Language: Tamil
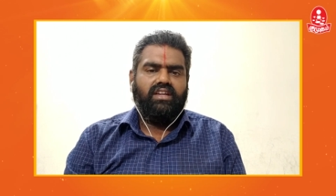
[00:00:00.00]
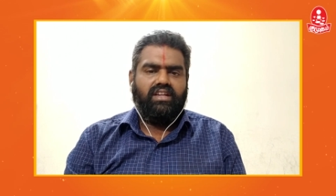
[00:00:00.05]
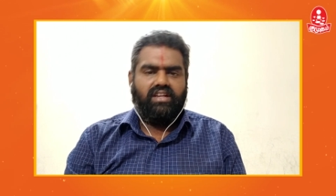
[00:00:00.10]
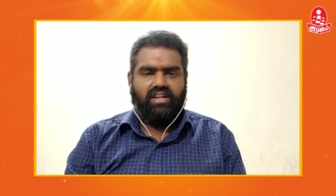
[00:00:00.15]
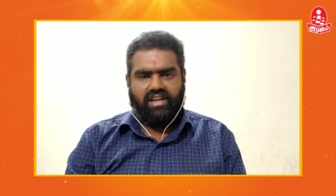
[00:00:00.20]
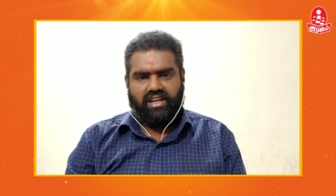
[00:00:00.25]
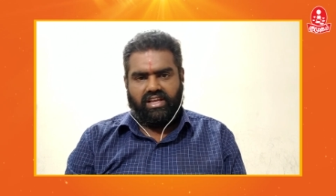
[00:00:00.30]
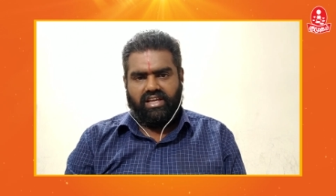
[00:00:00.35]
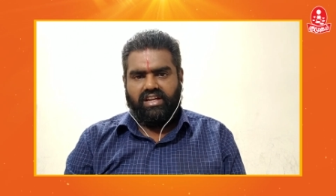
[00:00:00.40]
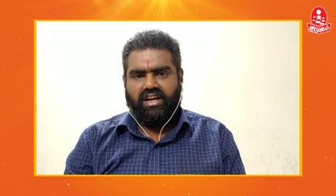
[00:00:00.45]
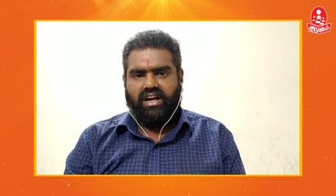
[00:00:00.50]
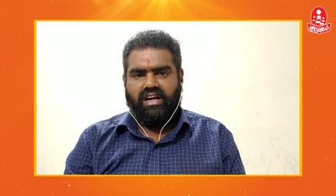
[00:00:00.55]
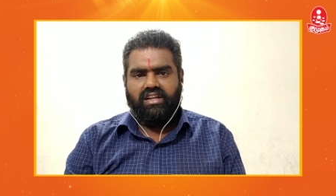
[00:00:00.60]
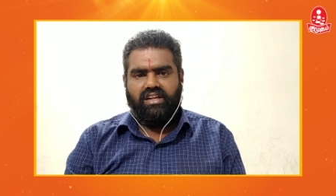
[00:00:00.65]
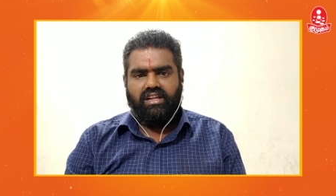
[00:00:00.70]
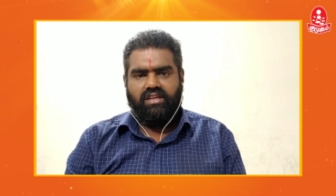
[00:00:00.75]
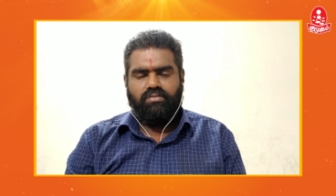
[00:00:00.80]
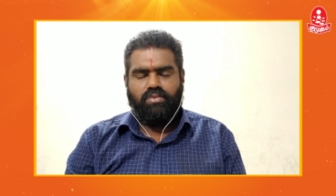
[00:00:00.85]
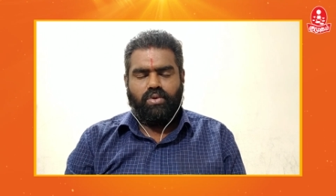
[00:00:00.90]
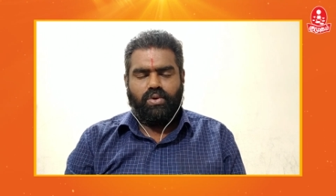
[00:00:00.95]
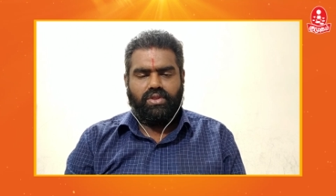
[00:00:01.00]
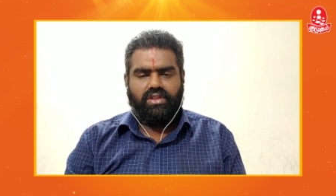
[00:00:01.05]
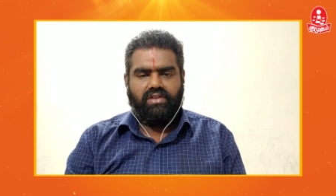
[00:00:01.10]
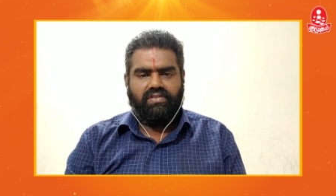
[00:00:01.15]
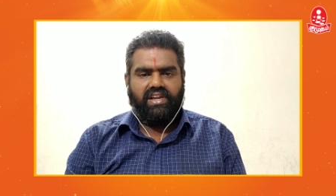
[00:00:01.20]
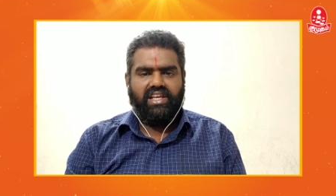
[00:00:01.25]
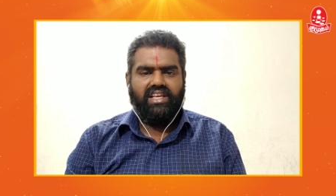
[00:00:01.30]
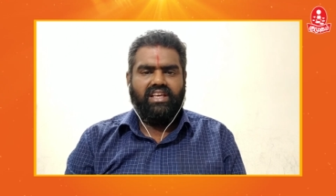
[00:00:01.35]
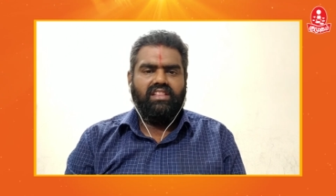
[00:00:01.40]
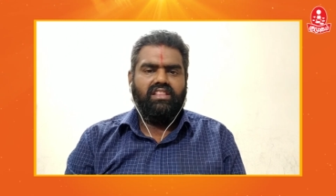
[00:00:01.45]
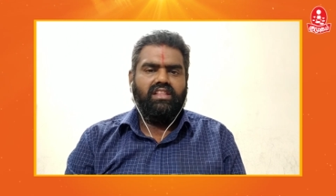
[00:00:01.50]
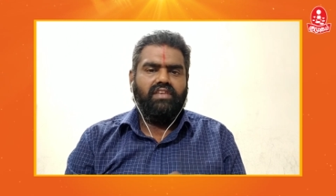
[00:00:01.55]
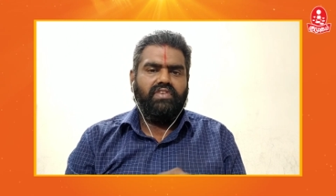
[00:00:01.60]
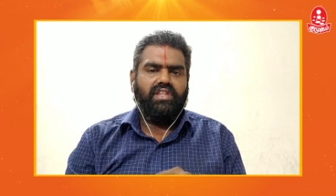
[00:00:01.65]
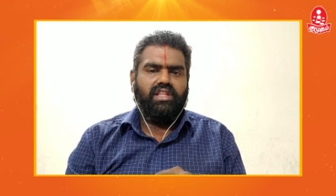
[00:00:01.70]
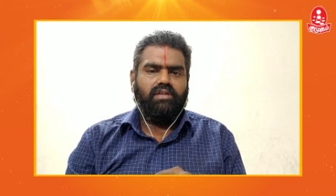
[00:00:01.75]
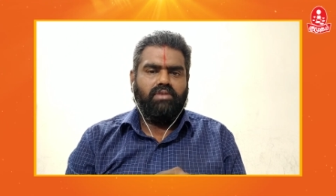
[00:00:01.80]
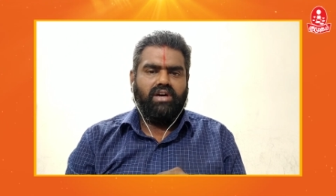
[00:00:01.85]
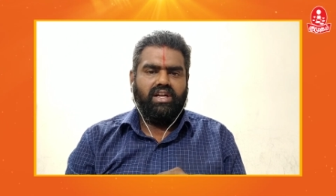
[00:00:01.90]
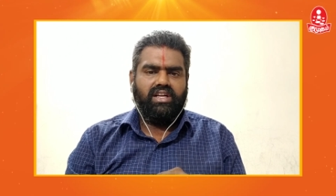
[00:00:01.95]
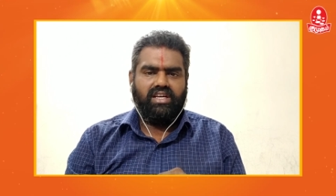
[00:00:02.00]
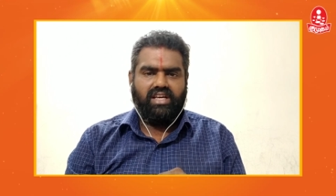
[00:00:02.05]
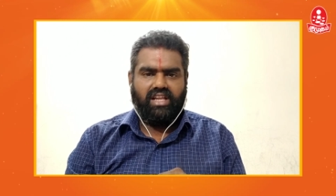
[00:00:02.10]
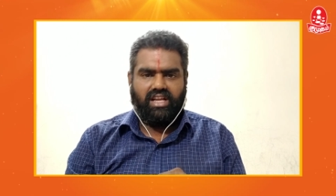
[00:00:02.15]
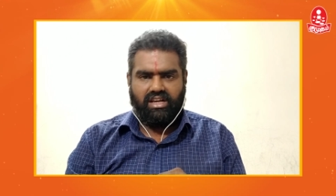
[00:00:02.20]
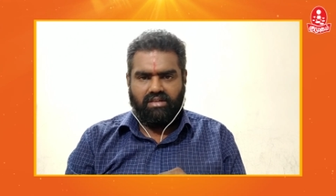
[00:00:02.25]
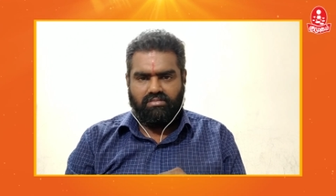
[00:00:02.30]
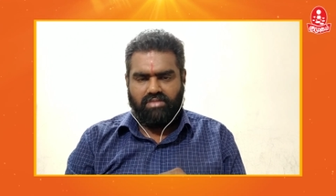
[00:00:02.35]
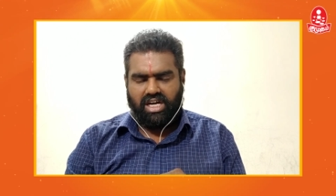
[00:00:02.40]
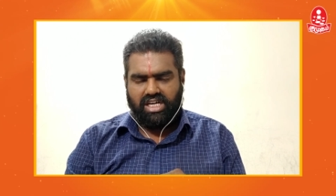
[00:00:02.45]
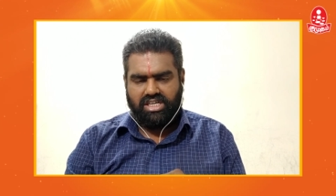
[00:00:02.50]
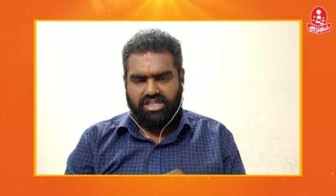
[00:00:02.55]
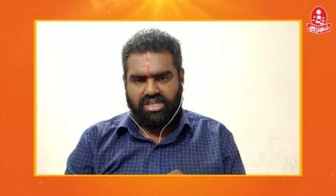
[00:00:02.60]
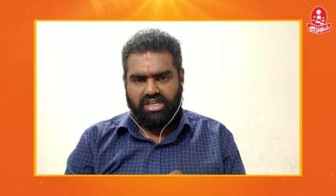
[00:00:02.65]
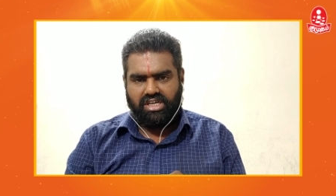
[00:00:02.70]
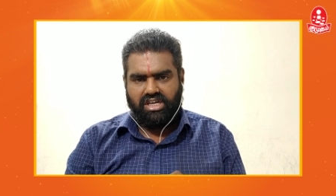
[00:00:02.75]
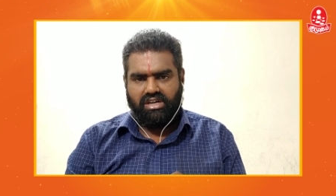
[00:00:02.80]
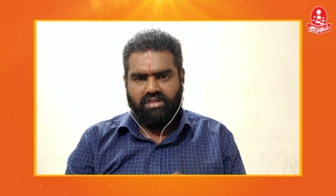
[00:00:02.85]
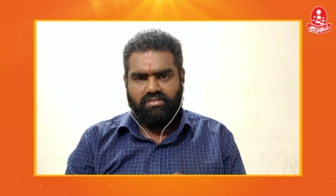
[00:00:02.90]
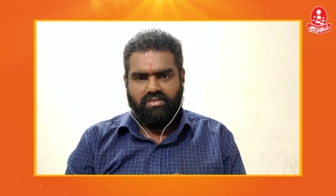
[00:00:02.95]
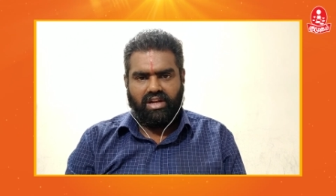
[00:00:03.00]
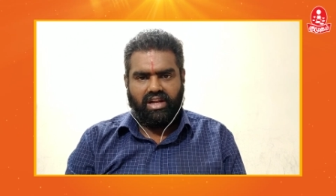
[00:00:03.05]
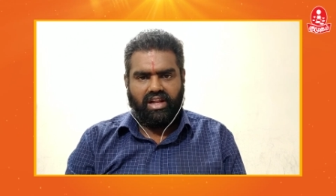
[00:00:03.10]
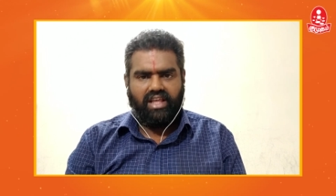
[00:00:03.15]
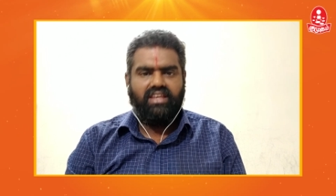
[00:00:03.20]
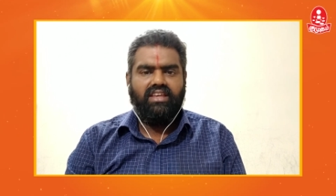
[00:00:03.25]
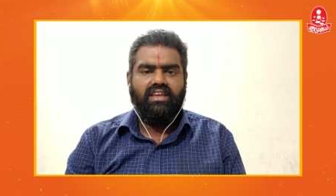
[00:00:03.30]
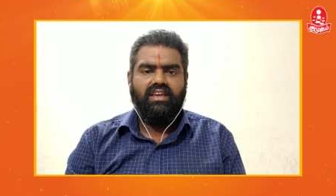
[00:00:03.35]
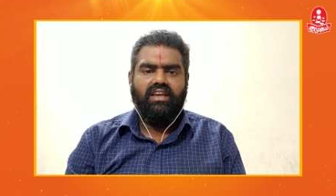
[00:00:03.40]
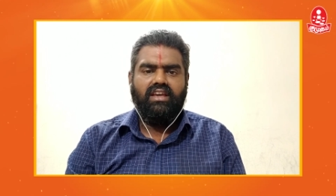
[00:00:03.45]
இன்றைய நாளினை பொறுத்தவரை எந்த விதமான கிரக மாற்றங்களும் இல்லை